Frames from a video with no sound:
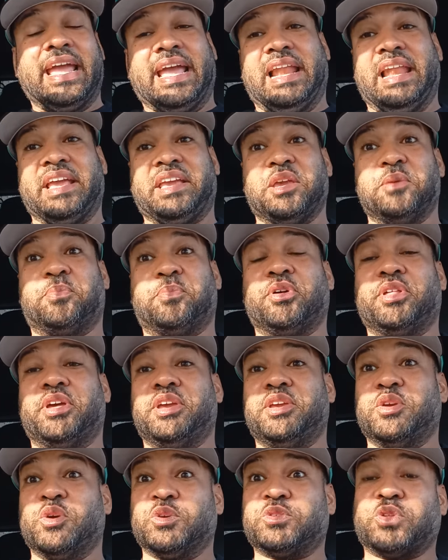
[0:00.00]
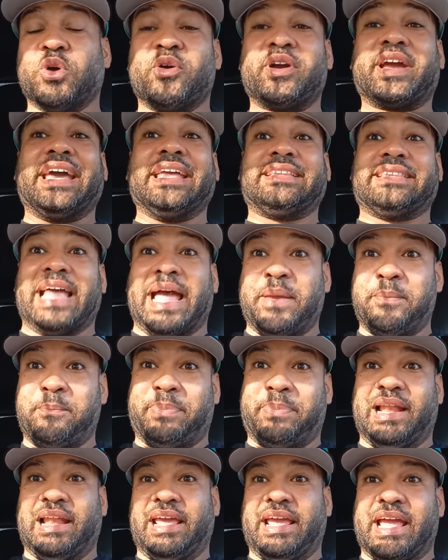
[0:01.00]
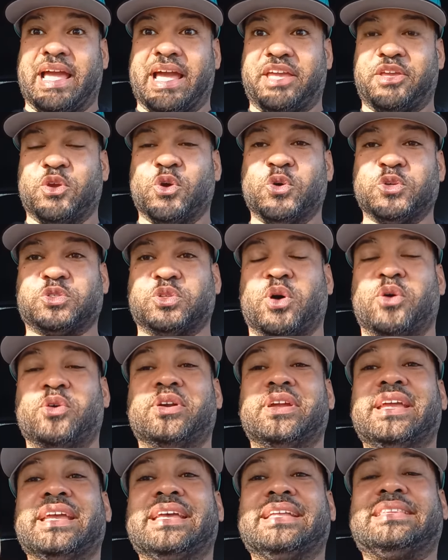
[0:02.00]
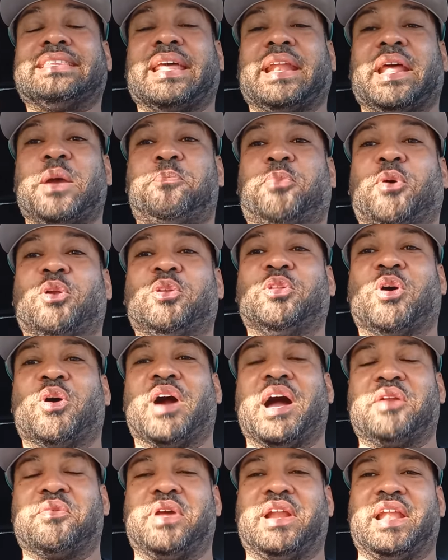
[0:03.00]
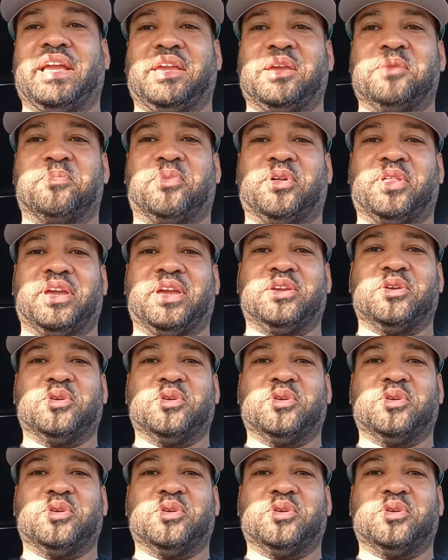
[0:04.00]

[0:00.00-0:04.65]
el equipo de Houston, que está en pelea Houston. 3 por 2 ganó el equipo de